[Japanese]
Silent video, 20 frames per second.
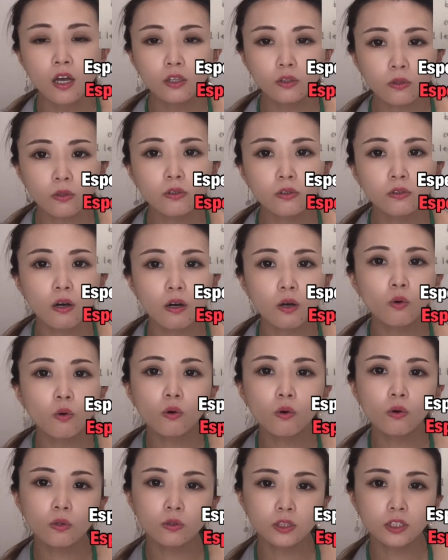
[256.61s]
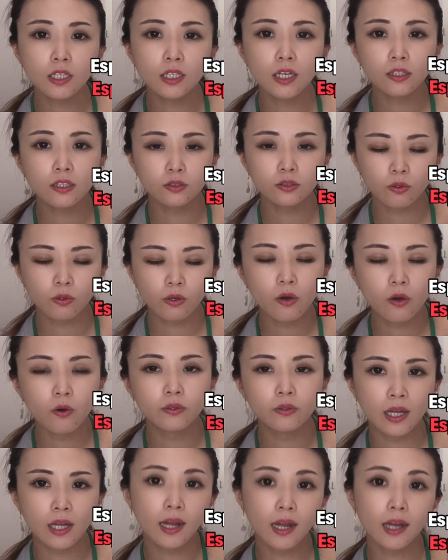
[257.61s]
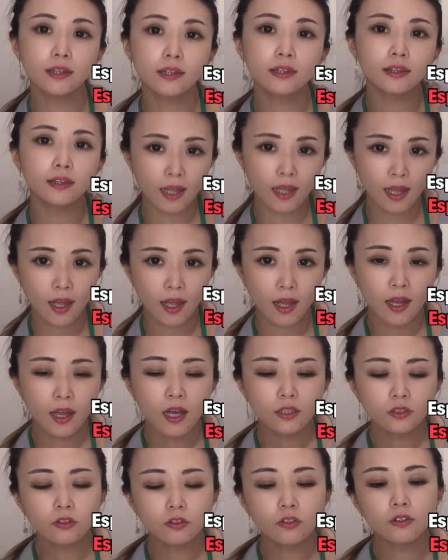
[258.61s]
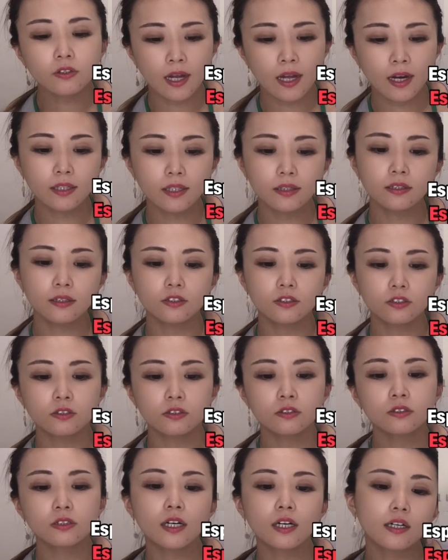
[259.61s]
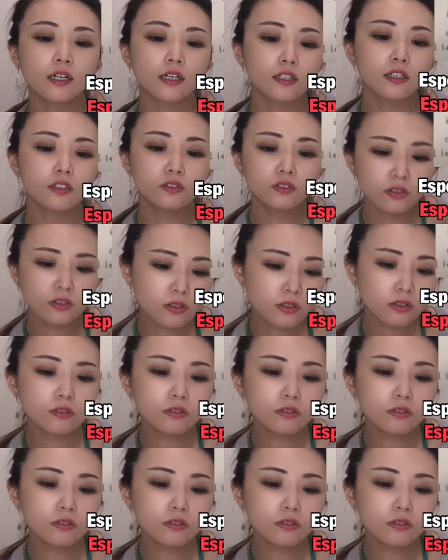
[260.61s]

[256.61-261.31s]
というのは高校時代にそれを習ってその習った瞬間からずっ